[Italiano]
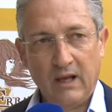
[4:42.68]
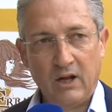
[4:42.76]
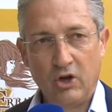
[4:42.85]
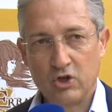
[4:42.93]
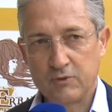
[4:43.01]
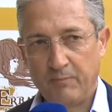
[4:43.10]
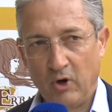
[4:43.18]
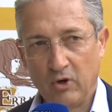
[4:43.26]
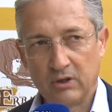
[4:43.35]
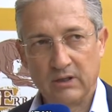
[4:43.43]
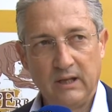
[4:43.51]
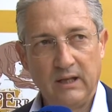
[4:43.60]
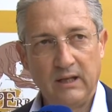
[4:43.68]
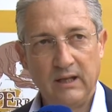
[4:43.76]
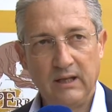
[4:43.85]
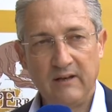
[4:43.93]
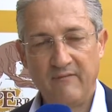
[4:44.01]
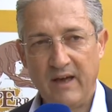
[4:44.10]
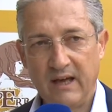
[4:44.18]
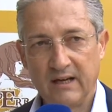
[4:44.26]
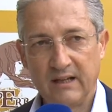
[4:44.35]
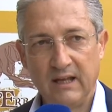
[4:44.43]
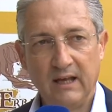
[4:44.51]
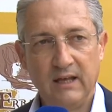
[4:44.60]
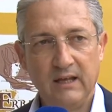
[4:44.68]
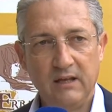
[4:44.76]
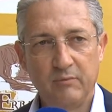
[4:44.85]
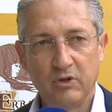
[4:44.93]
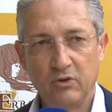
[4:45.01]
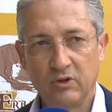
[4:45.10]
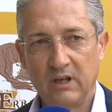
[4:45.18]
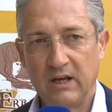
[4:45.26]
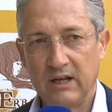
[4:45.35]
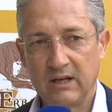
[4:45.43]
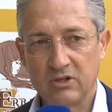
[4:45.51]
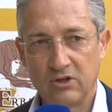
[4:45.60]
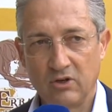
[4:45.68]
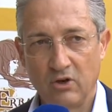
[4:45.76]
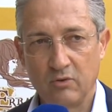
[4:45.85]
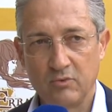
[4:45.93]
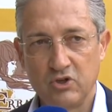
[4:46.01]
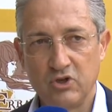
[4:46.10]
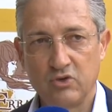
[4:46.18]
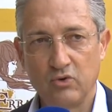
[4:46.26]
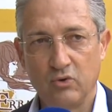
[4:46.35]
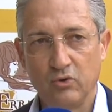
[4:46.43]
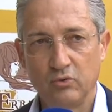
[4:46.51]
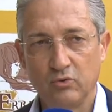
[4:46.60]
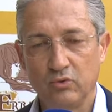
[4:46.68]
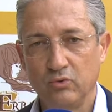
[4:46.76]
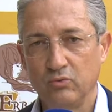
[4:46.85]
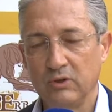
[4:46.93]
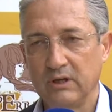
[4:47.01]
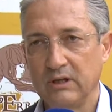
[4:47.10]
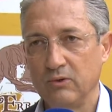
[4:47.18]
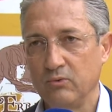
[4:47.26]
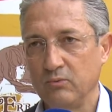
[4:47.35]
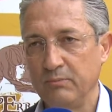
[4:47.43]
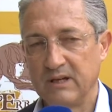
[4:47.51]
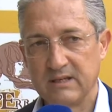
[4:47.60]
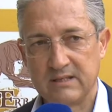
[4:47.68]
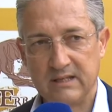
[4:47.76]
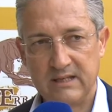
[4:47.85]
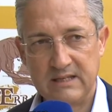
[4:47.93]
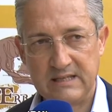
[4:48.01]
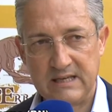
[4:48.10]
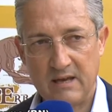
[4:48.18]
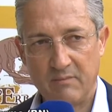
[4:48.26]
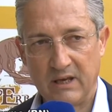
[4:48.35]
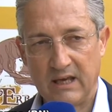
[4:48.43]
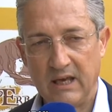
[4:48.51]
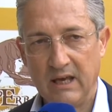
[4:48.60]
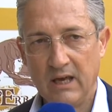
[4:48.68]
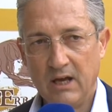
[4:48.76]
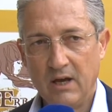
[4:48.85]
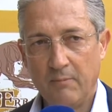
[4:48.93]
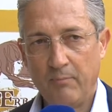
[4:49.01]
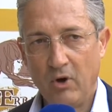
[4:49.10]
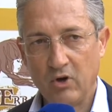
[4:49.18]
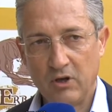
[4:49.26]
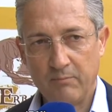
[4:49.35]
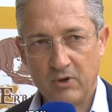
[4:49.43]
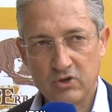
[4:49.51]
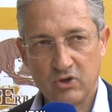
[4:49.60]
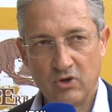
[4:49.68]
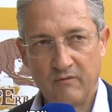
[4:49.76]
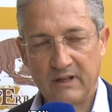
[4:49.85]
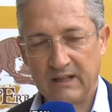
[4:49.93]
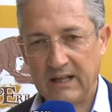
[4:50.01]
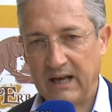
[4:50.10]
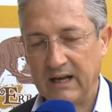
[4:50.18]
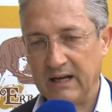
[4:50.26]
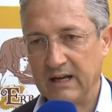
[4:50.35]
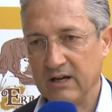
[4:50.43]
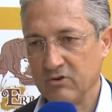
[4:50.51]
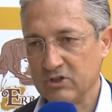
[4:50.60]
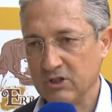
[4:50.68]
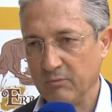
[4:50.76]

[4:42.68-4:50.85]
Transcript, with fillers: lo sport, il verde, i prodotti enogastronomici sono tutto un, un mix di insieme che pochi possono vantare nella nostra